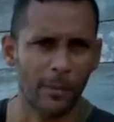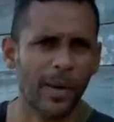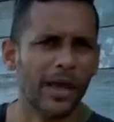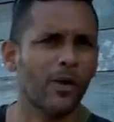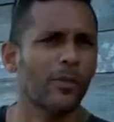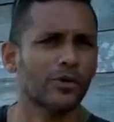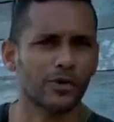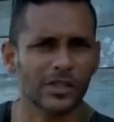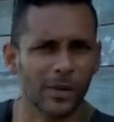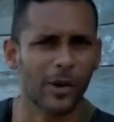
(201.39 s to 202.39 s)
Pero por
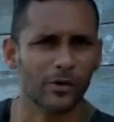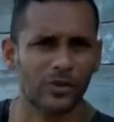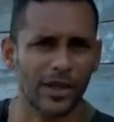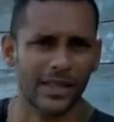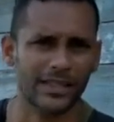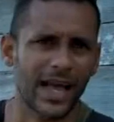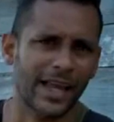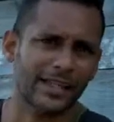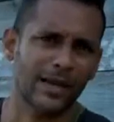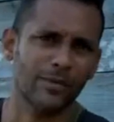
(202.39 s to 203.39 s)
suerte para ustedes,
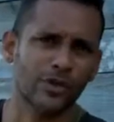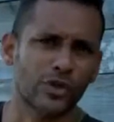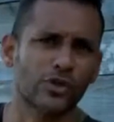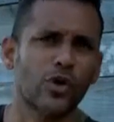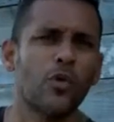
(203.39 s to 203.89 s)
aquí estamos nosotros